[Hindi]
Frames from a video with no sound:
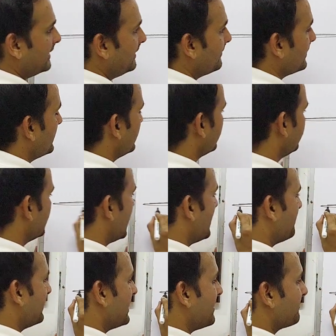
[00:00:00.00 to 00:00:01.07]
है
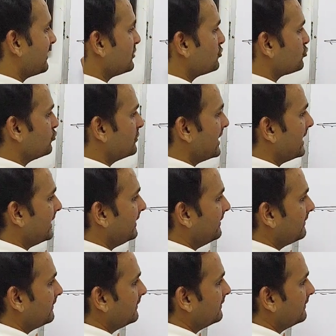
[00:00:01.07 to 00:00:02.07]
यहां पर आपका चूना है